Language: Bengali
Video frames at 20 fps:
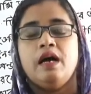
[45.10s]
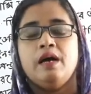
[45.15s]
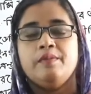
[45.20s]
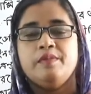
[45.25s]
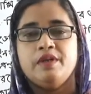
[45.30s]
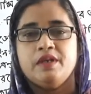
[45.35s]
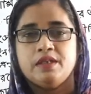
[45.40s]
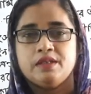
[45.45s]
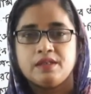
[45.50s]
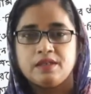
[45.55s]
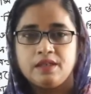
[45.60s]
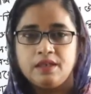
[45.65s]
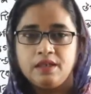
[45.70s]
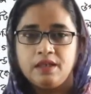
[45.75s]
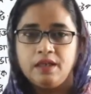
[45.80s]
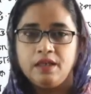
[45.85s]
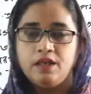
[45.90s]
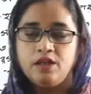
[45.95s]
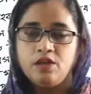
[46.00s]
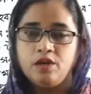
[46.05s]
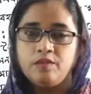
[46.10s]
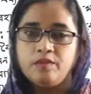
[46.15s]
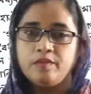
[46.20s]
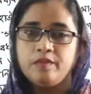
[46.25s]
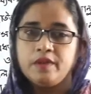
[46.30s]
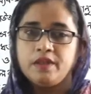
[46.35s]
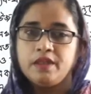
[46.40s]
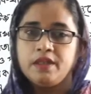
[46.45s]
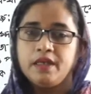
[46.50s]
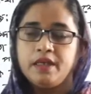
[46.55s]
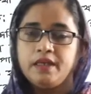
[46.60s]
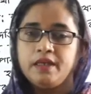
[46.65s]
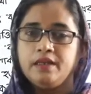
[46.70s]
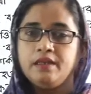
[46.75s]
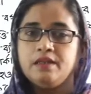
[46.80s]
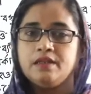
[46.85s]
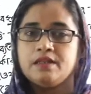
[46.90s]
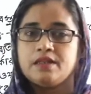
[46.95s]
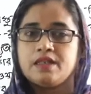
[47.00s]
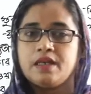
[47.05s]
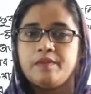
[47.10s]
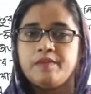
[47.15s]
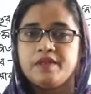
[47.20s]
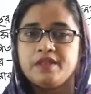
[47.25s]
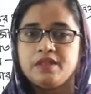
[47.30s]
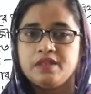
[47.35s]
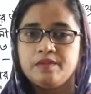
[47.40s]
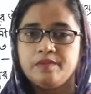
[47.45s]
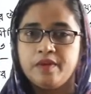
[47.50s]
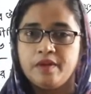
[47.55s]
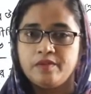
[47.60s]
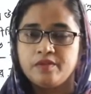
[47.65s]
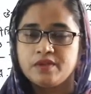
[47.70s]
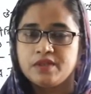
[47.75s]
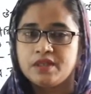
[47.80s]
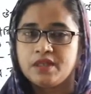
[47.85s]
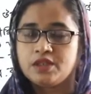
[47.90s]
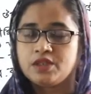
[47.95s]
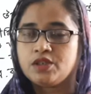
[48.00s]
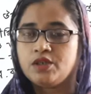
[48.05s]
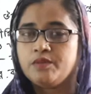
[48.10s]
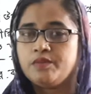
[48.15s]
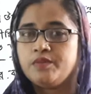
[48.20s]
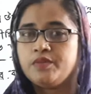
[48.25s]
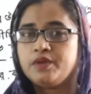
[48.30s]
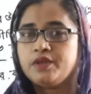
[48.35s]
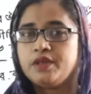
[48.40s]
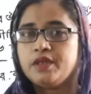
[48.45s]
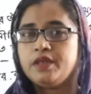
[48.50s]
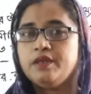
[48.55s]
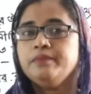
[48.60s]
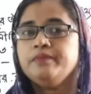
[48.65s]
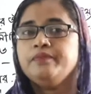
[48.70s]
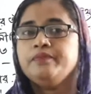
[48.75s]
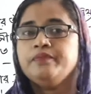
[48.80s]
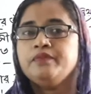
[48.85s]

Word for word: আমি আজকে এই নবম অধ্যায়ের সামাজিক ব্যবস্থা সম্পর্কে